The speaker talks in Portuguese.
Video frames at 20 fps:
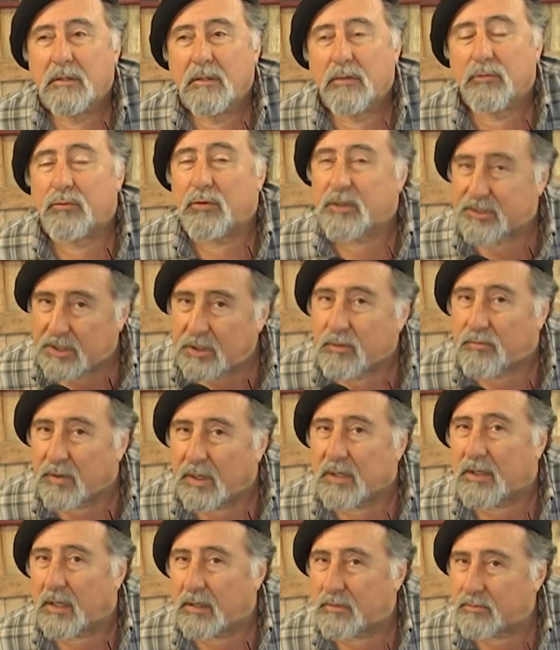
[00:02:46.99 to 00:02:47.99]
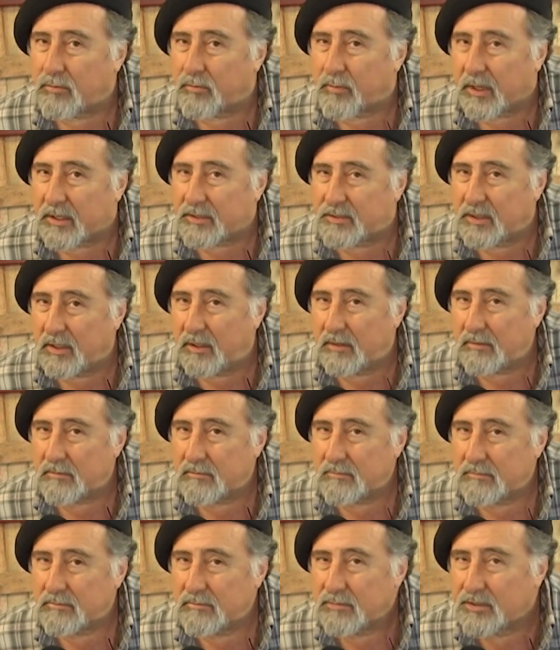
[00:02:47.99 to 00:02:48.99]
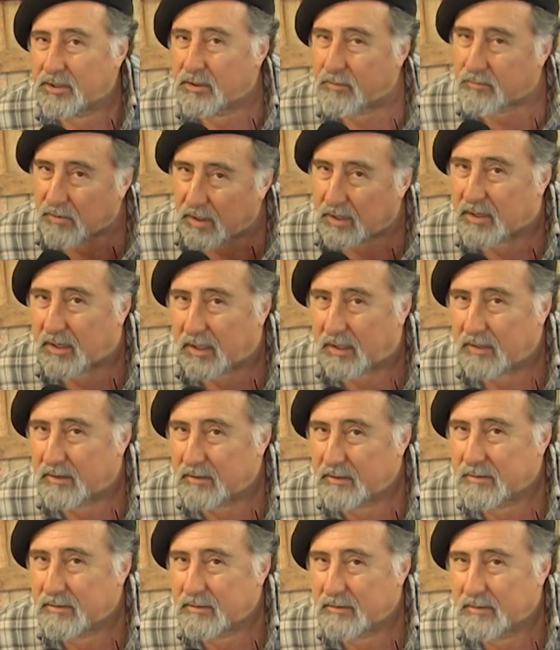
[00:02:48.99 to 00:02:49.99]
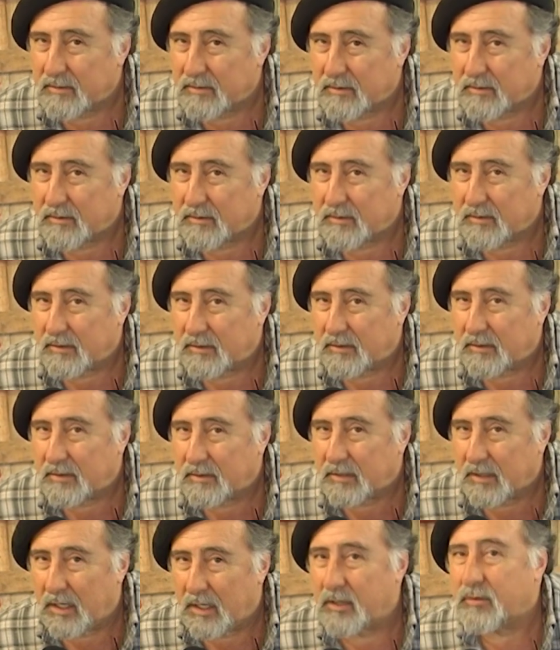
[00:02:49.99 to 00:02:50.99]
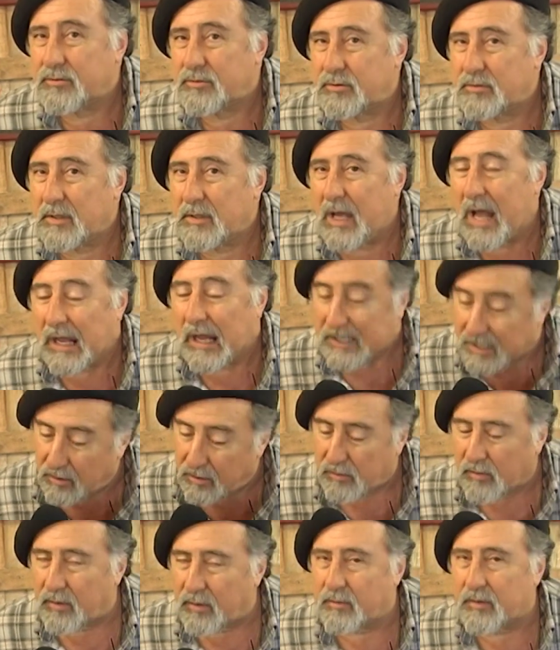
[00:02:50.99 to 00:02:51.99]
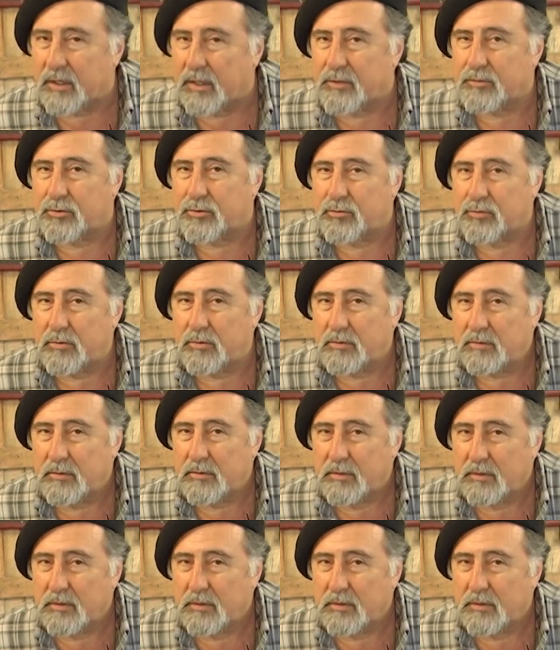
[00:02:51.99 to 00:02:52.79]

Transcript: Eu estou há 50 anos no Brasil, 50 anos aqui no Rio Grande do Sul.